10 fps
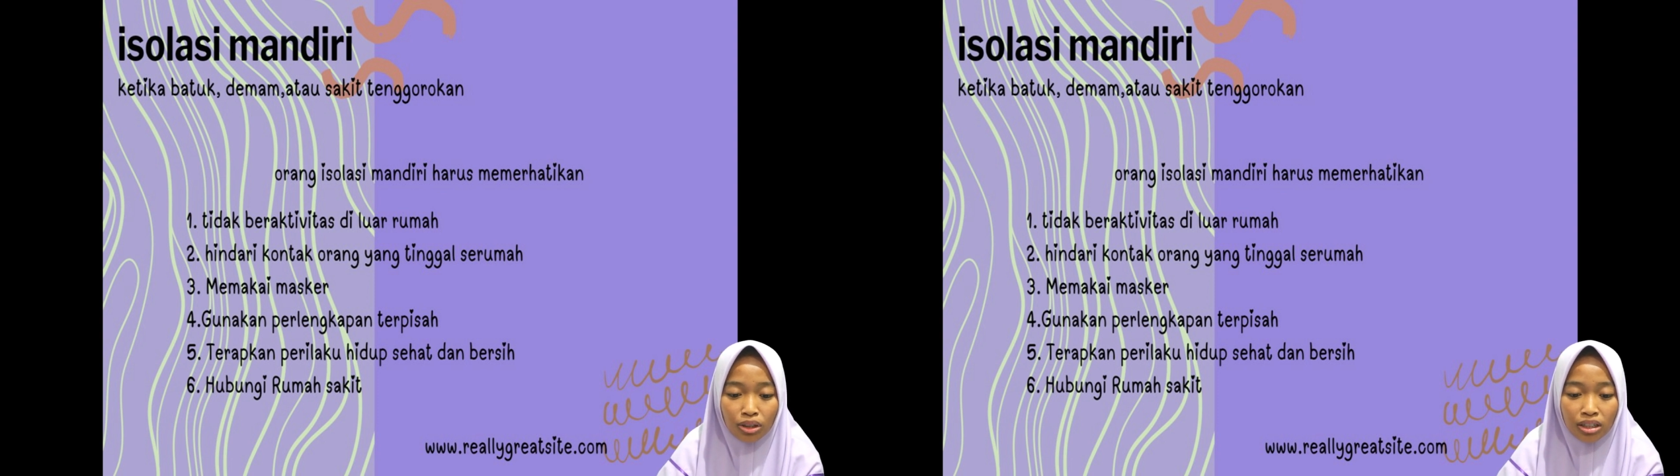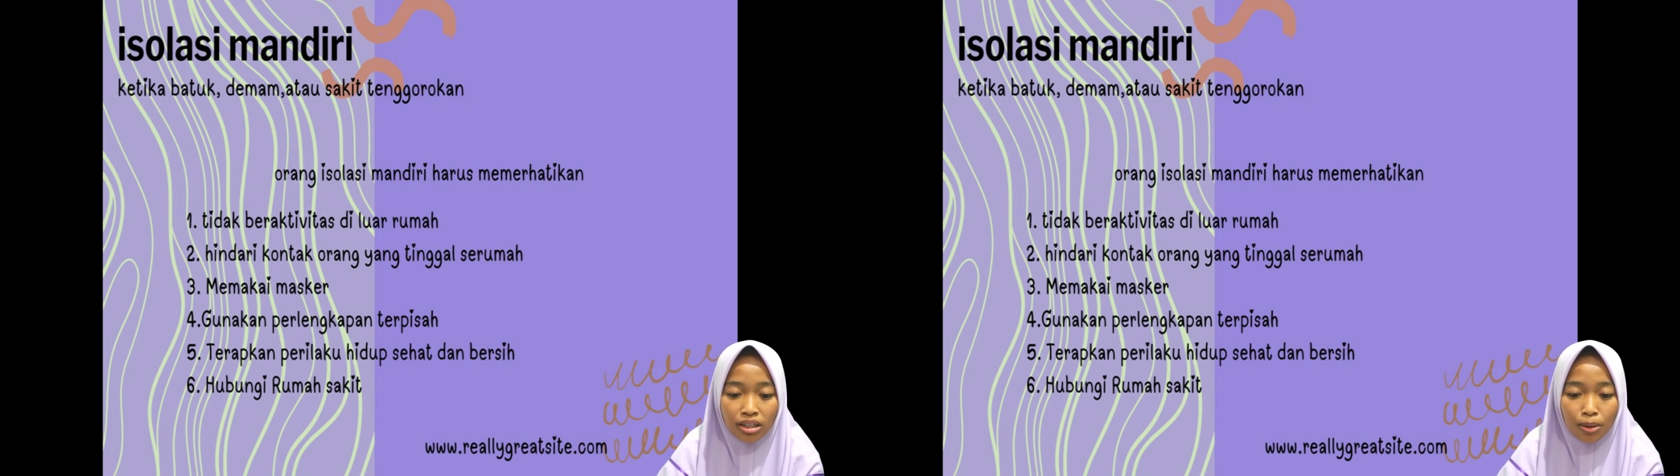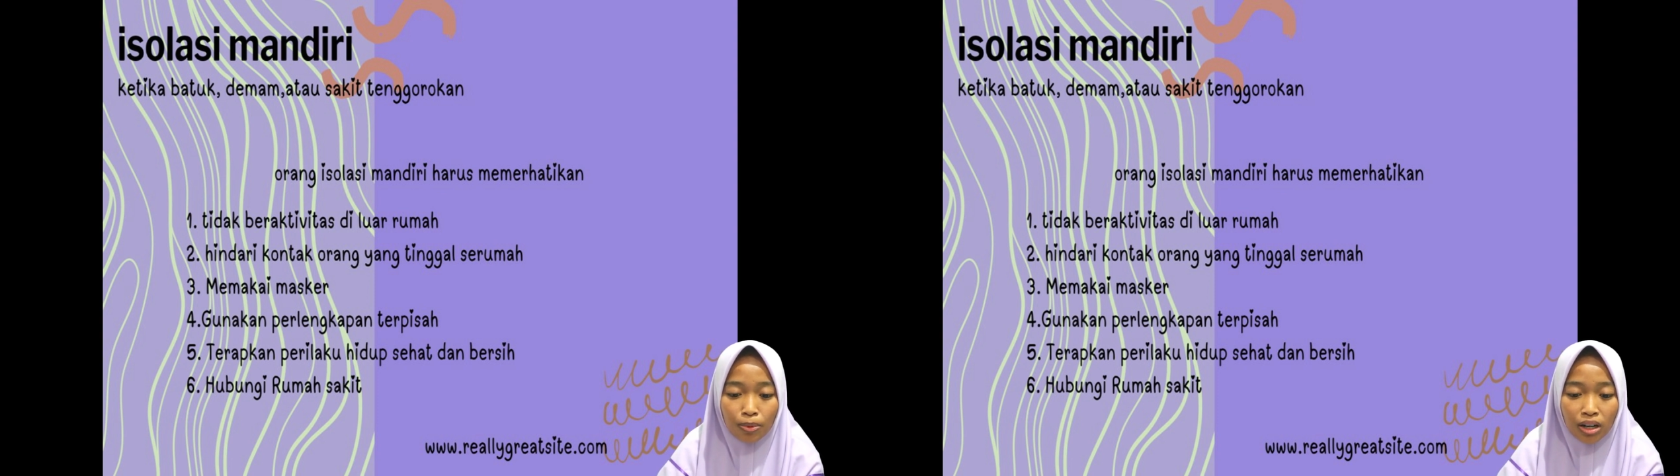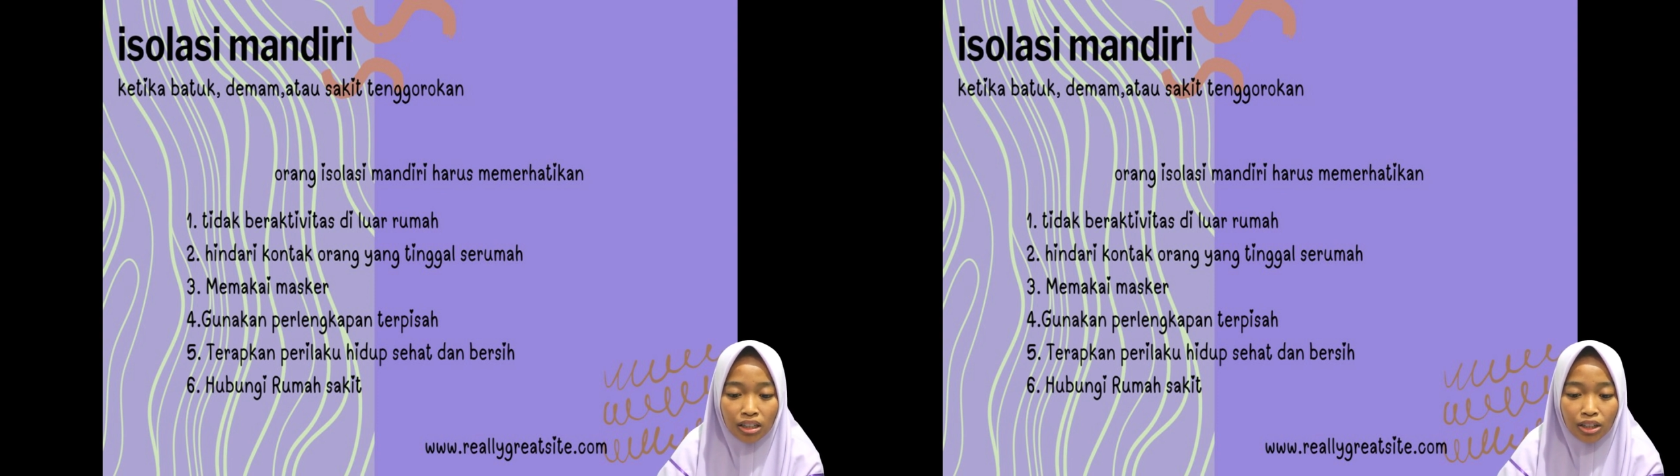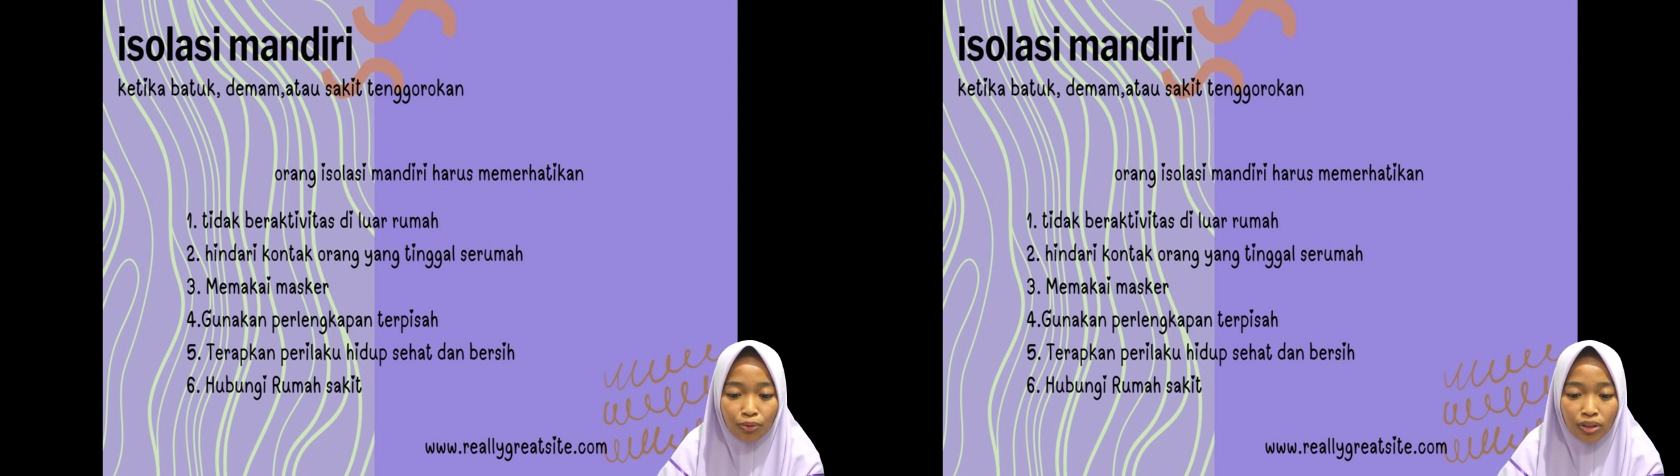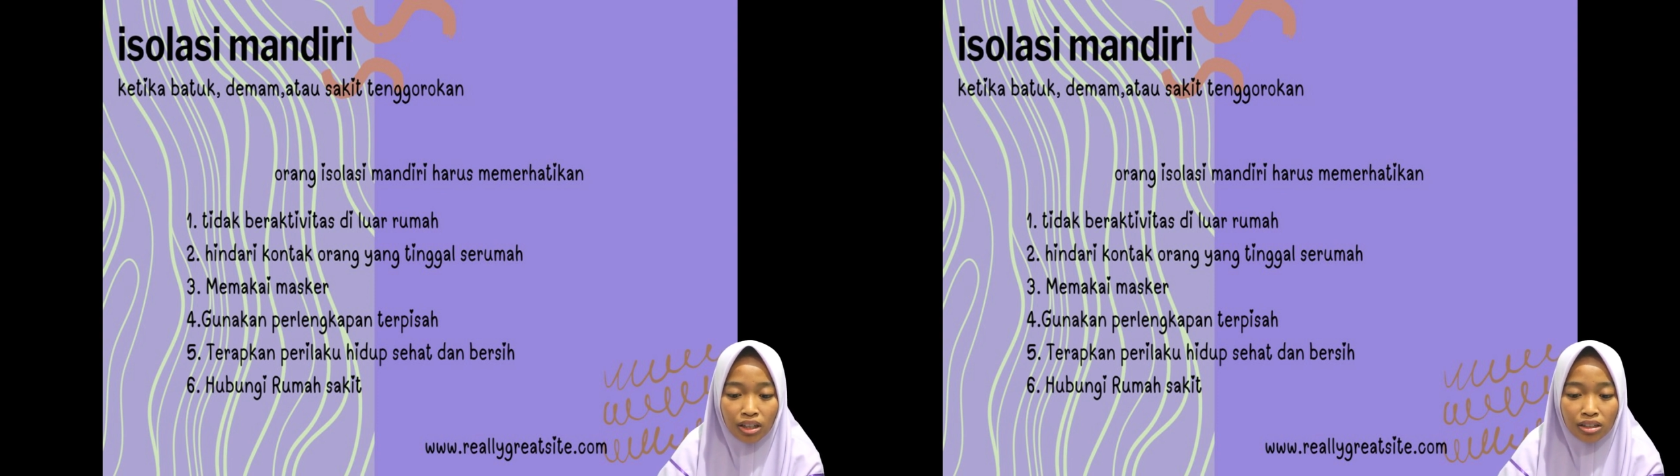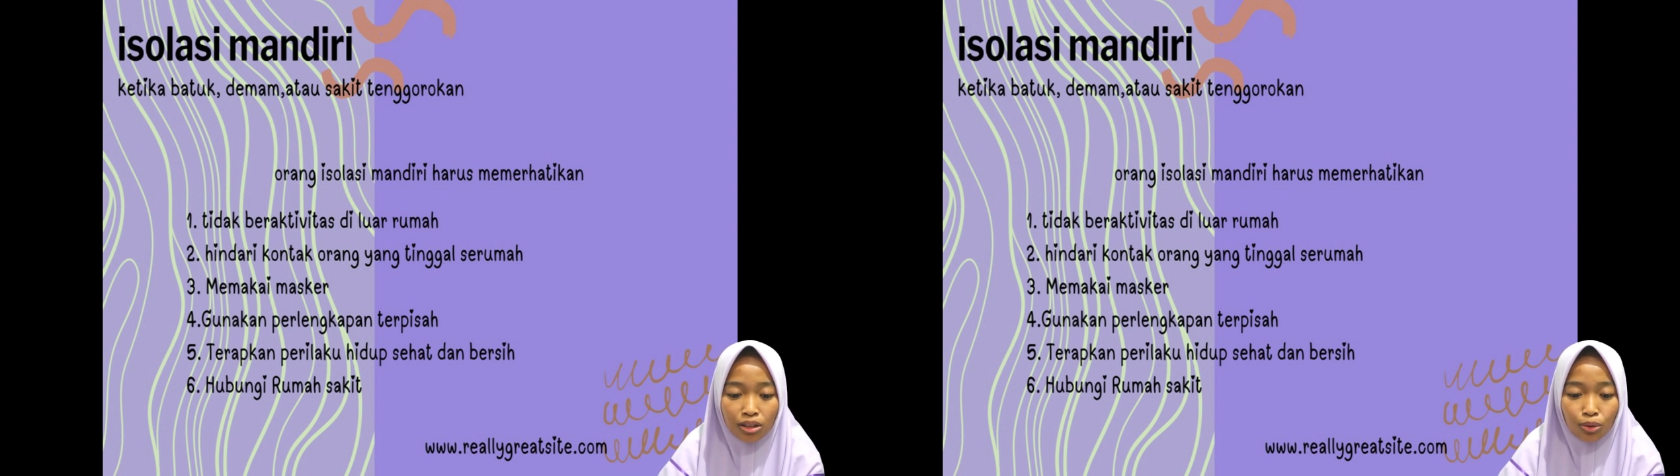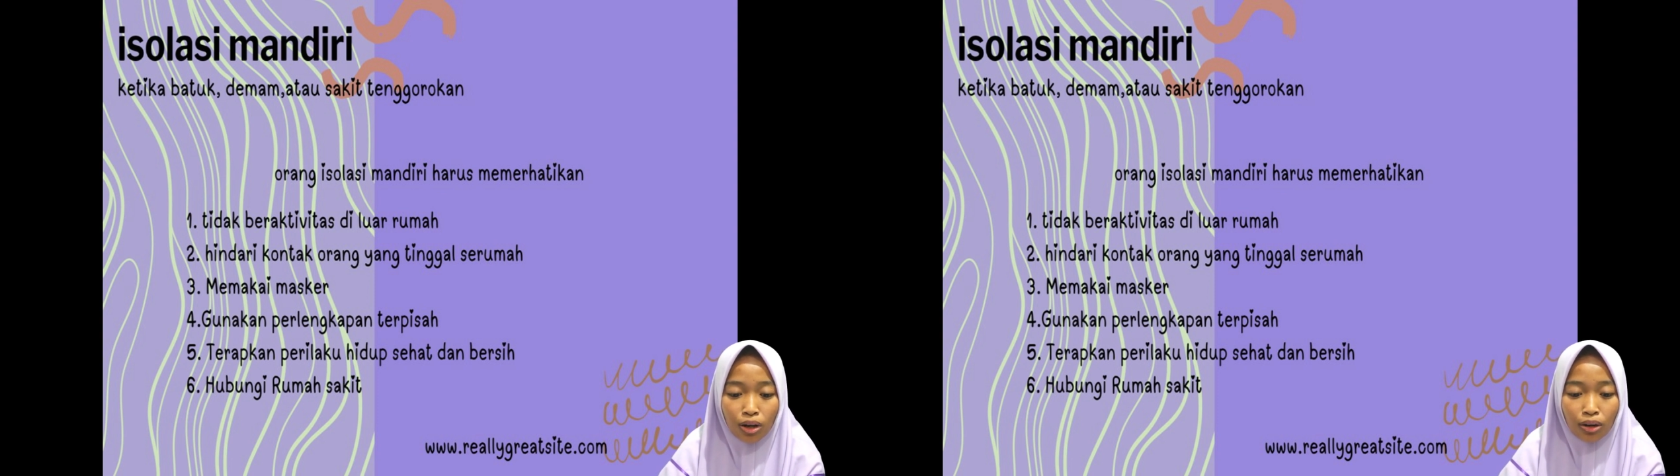Tidak beraktivitas
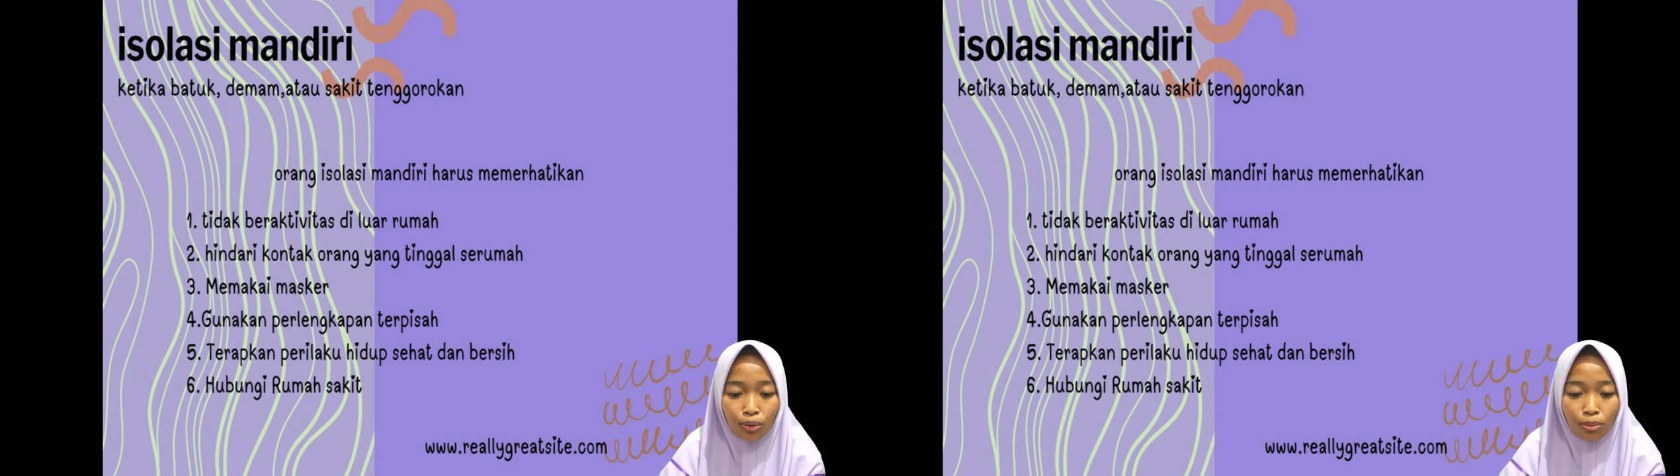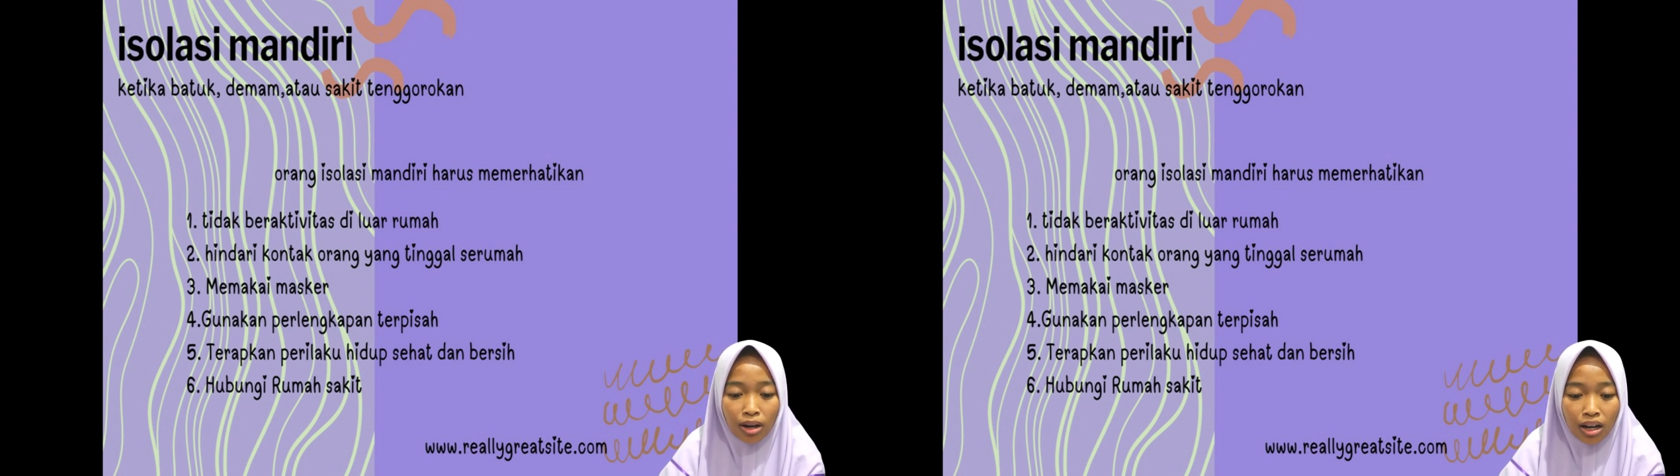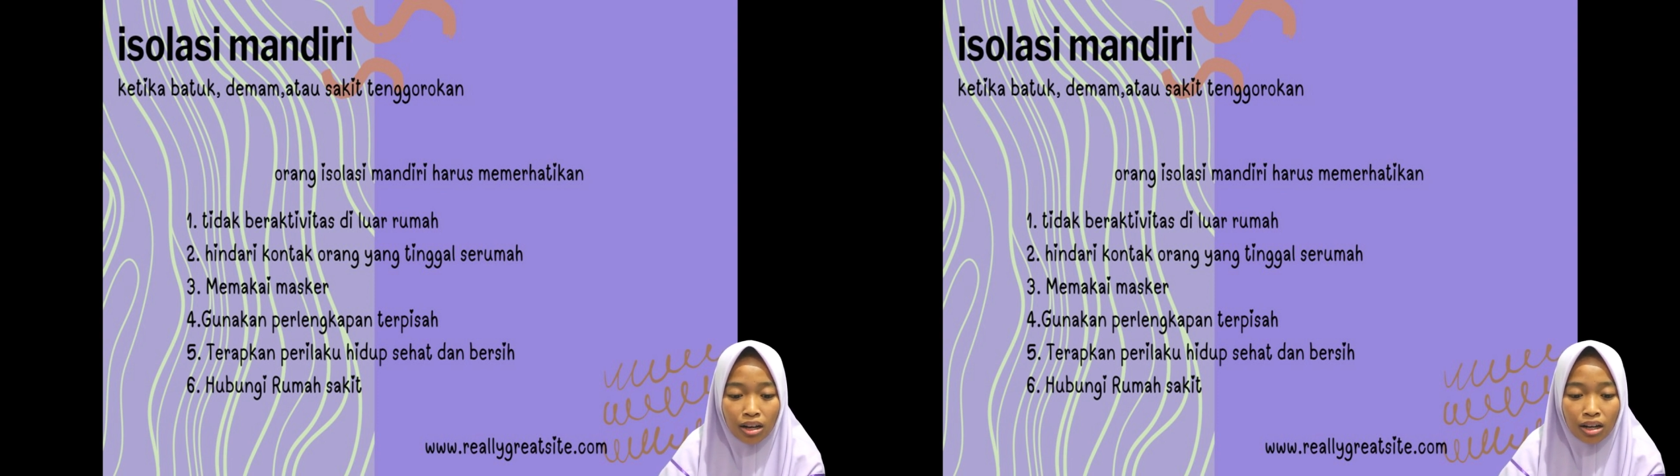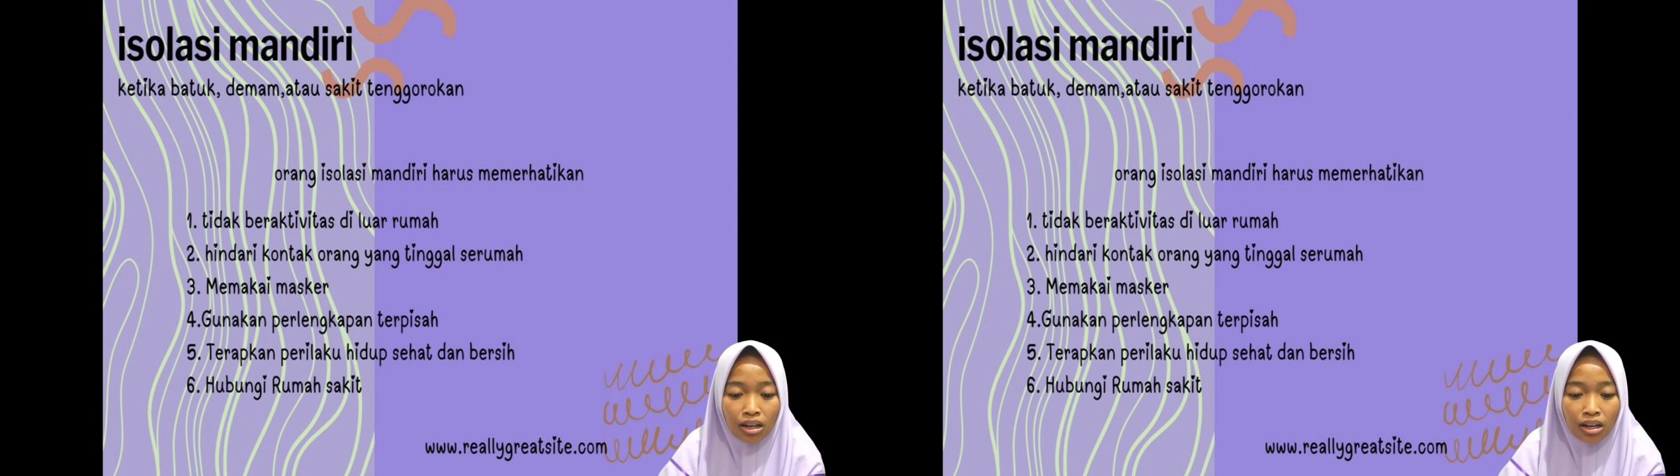di ruang rumah.